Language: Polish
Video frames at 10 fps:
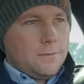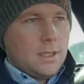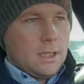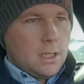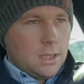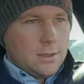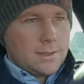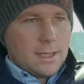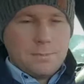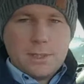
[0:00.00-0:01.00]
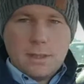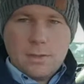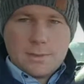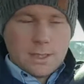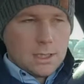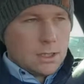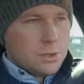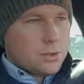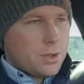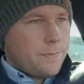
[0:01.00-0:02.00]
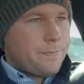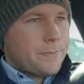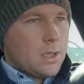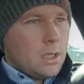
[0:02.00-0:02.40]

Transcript: wiele z kapitałem zagranicznym.